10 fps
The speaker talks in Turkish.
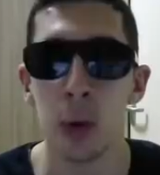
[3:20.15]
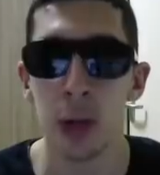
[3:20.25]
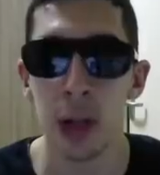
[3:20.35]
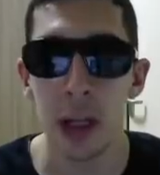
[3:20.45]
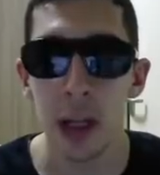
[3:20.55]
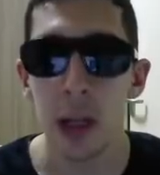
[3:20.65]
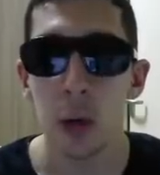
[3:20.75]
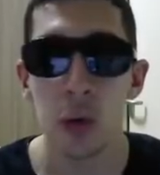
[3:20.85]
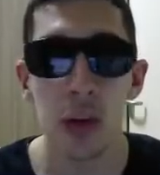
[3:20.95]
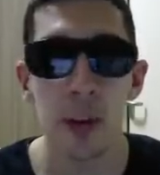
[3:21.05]
oradan
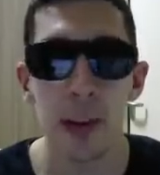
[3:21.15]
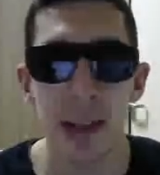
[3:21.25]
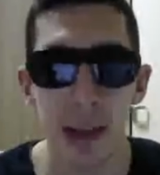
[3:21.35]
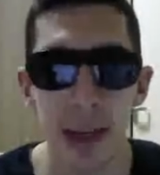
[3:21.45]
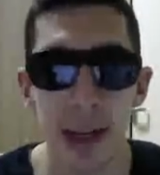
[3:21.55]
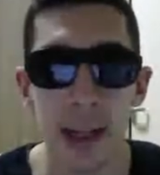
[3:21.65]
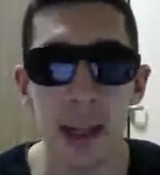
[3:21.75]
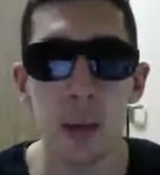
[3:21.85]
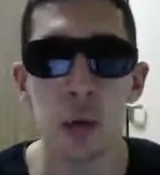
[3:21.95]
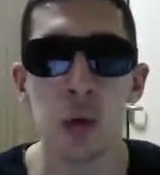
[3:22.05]
güzel bir kar elde
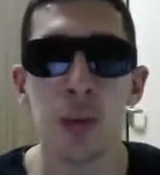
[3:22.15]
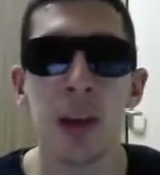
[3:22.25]
edebiliyorsunuz.